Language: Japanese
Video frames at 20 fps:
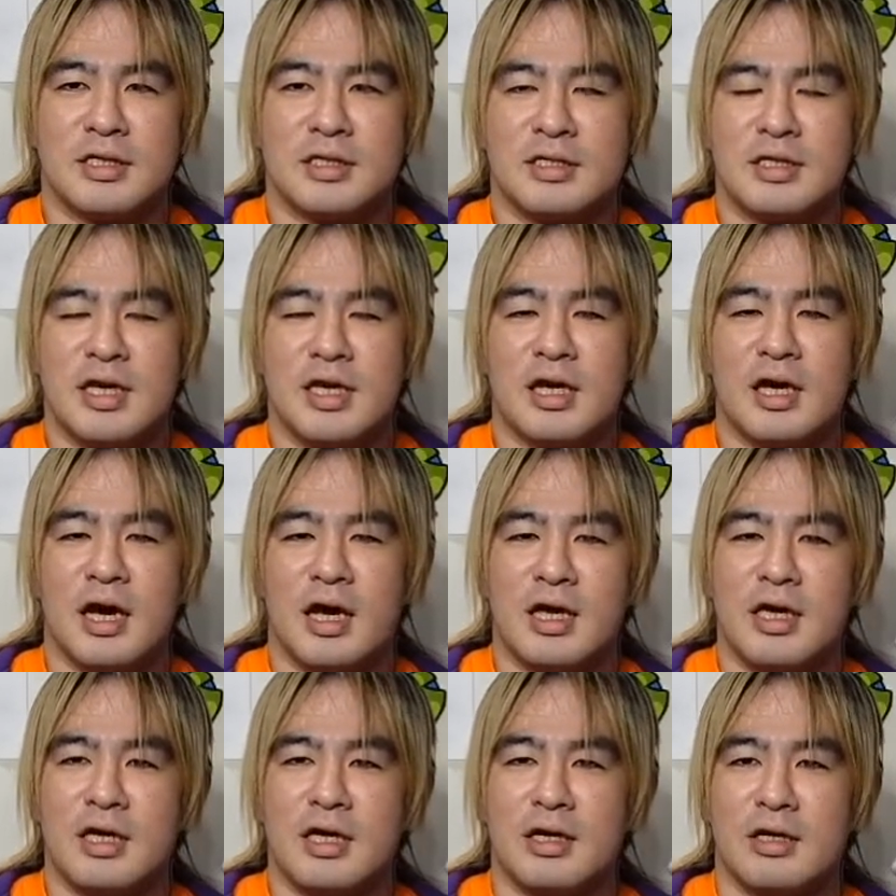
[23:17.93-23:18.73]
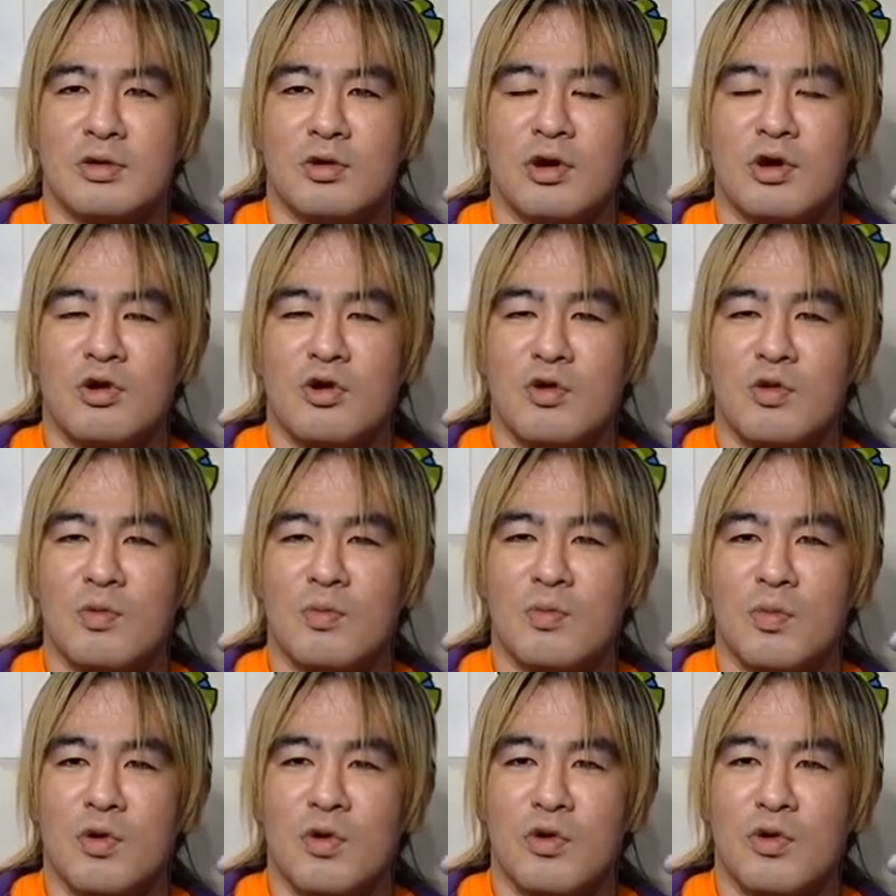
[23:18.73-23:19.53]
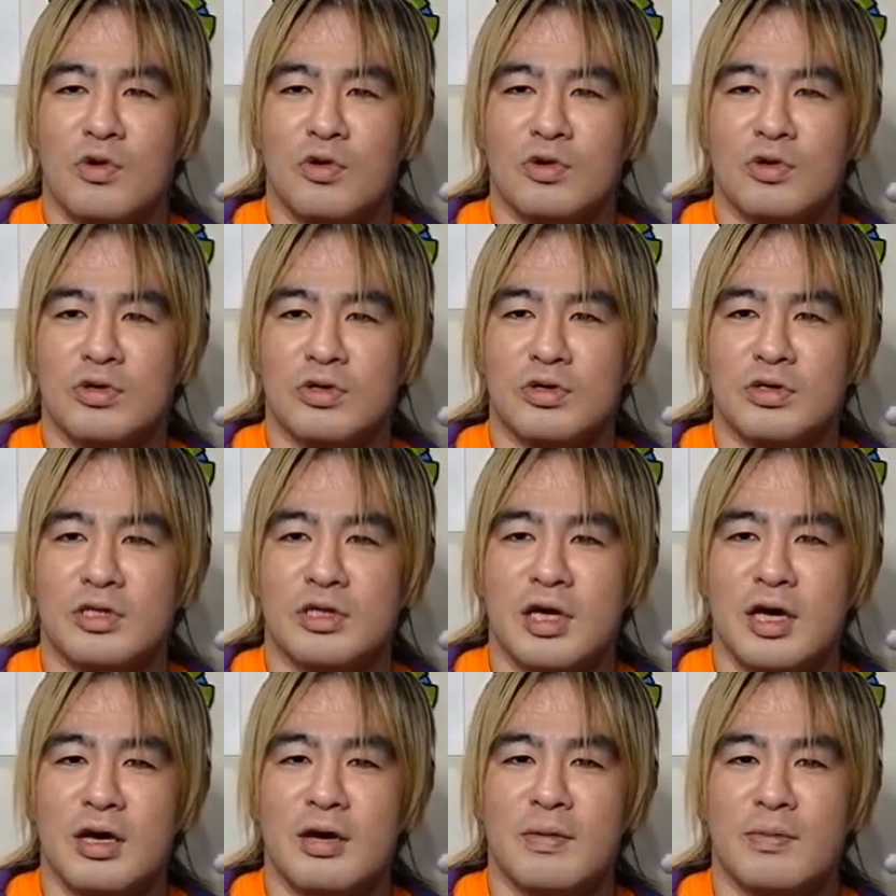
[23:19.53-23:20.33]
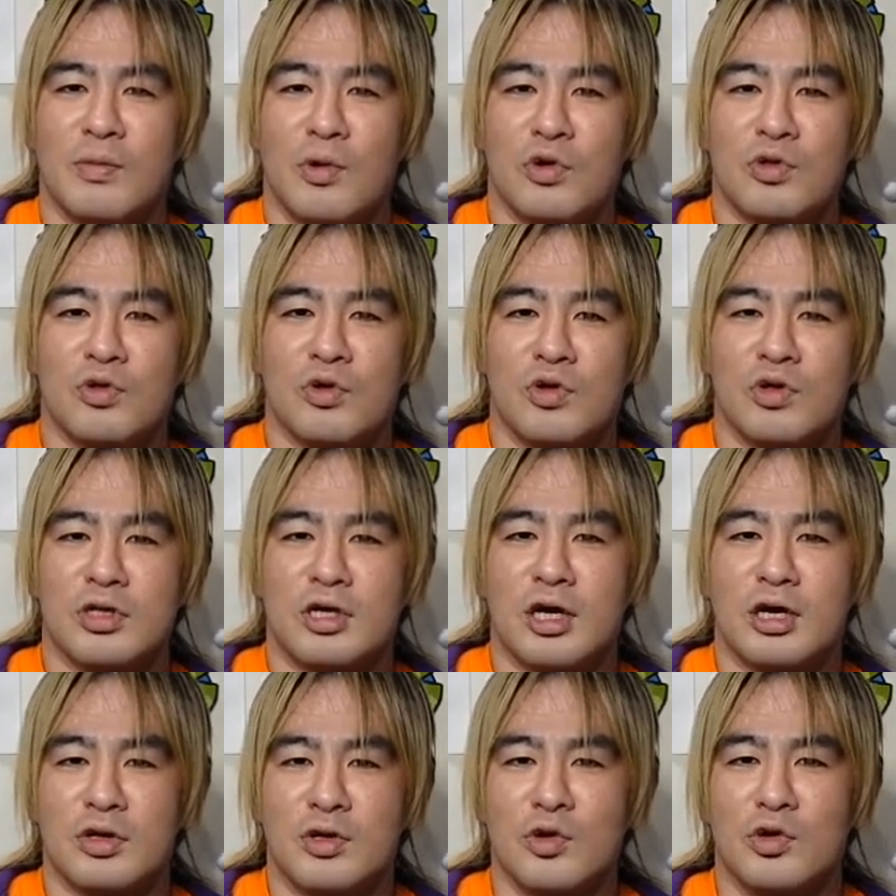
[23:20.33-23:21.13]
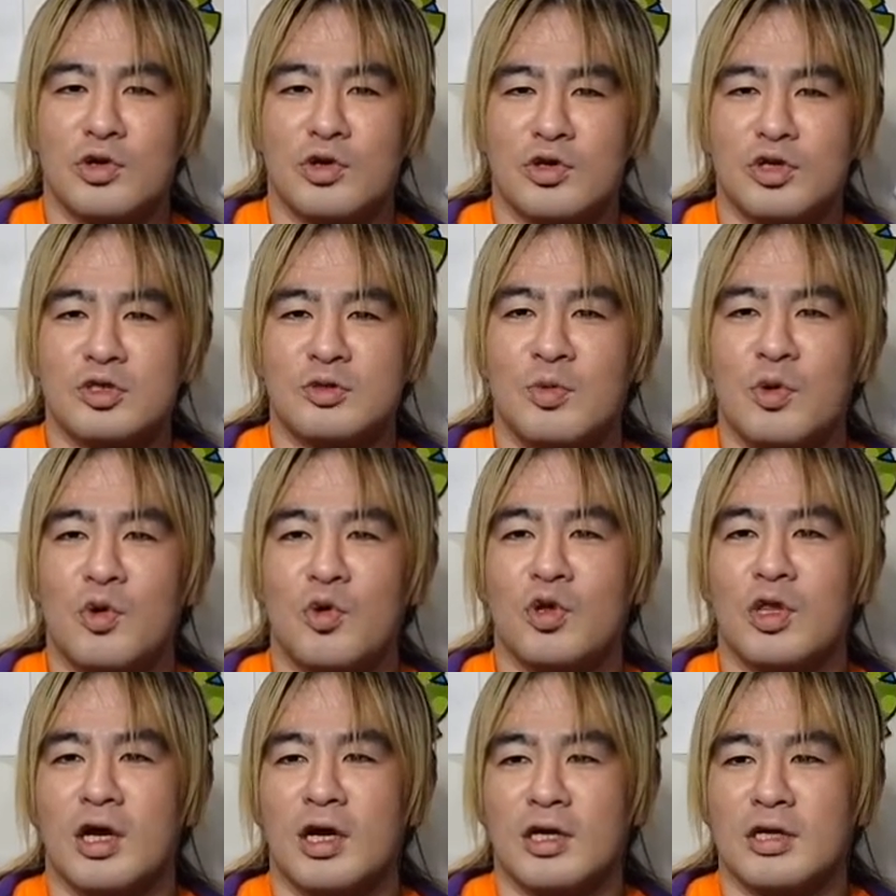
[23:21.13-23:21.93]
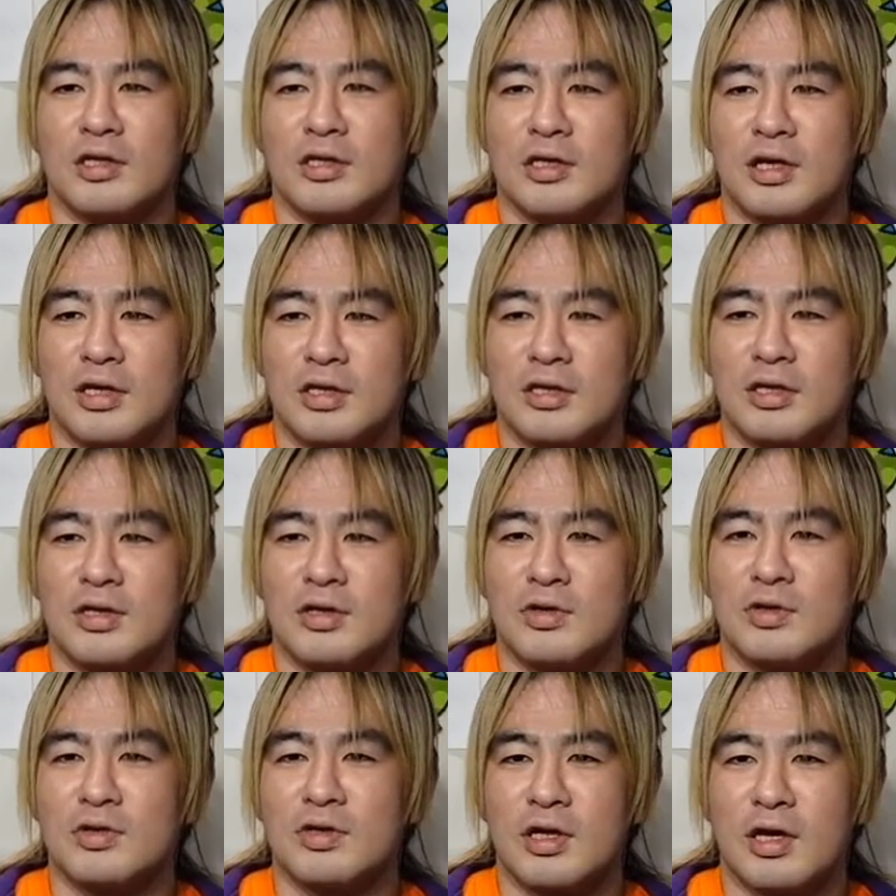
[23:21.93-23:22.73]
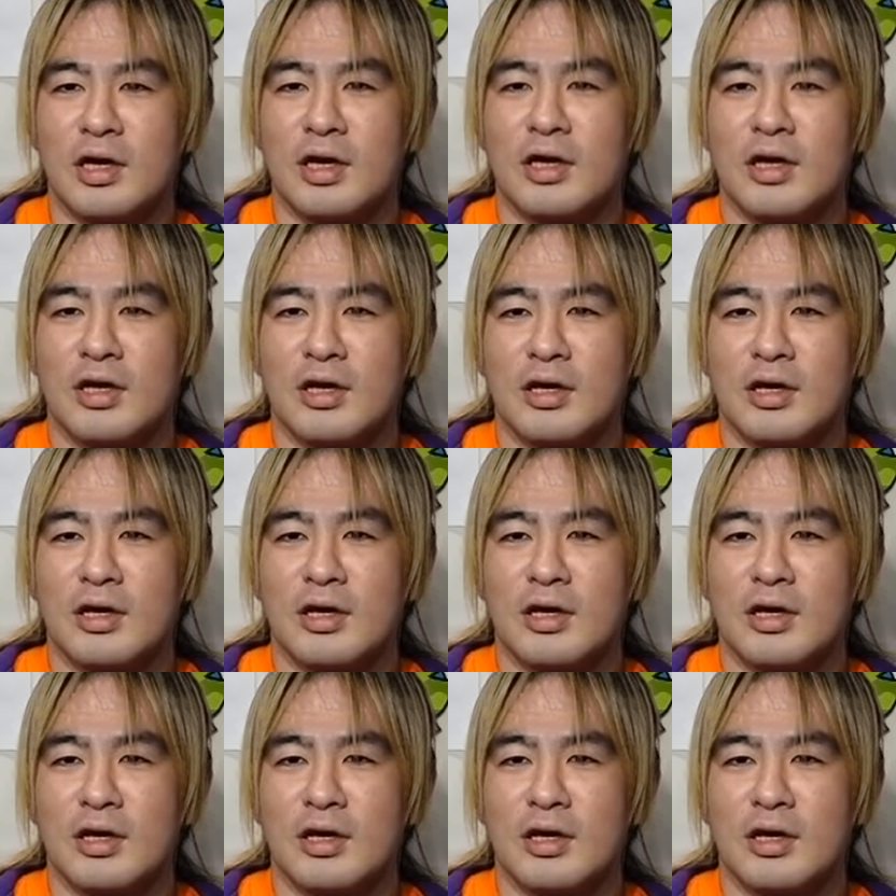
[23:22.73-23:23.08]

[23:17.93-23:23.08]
前回「ドラゴンボール」で募集したけど一つも来なかったっていうね